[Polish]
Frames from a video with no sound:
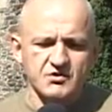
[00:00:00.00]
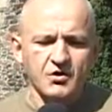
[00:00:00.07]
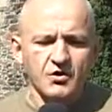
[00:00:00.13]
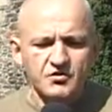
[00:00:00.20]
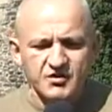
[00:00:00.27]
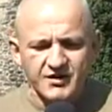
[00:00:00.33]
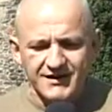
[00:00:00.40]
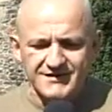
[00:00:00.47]

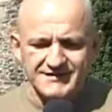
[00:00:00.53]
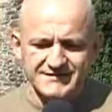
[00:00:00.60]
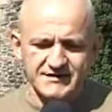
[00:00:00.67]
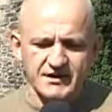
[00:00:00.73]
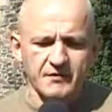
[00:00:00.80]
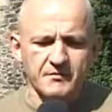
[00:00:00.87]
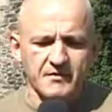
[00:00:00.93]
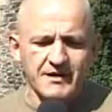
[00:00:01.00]
zgodnie z
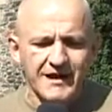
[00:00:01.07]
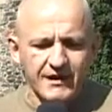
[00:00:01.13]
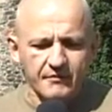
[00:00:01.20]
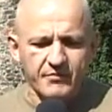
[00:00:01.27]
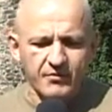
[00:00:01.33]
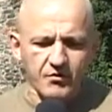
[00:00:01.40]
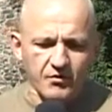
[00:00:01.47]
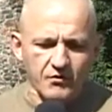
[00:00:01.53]
tym,
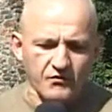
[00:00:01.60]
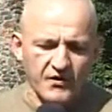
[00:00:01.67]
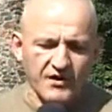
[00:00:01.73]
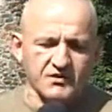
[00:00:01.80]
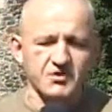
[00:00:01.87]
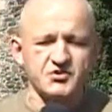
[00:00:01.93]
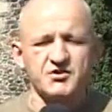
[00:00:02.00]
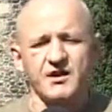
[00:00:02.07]
jak było
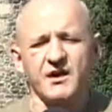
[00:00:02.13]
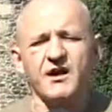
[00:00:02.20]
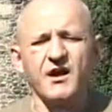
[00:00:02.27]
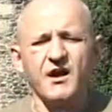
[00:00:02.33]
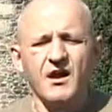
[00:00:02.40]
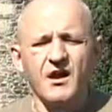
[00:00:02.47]
faktycznie,